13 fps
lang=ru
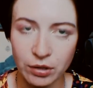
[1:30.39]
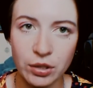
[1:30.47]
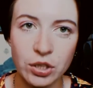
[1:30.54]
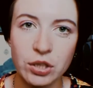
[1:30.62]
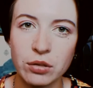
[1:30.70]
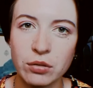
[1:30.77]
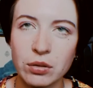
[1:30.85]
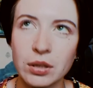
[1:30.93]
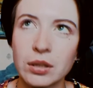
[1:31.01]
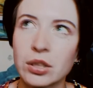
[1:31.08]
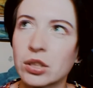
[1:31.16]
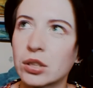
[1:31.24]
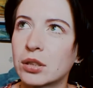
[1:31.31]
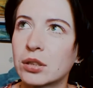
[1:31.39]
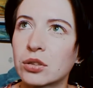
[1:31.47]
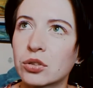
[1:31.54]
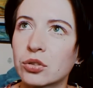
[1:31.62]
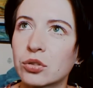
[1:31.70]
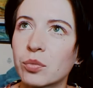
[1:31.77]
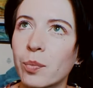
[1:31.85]
даже, даже не то,
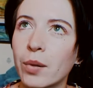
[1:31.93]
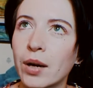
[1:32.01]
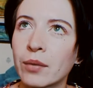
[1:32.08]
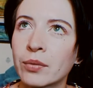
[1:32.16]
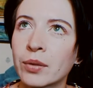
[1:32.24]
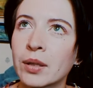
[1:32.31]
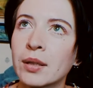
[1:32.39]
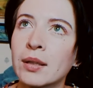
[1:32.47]
что прав,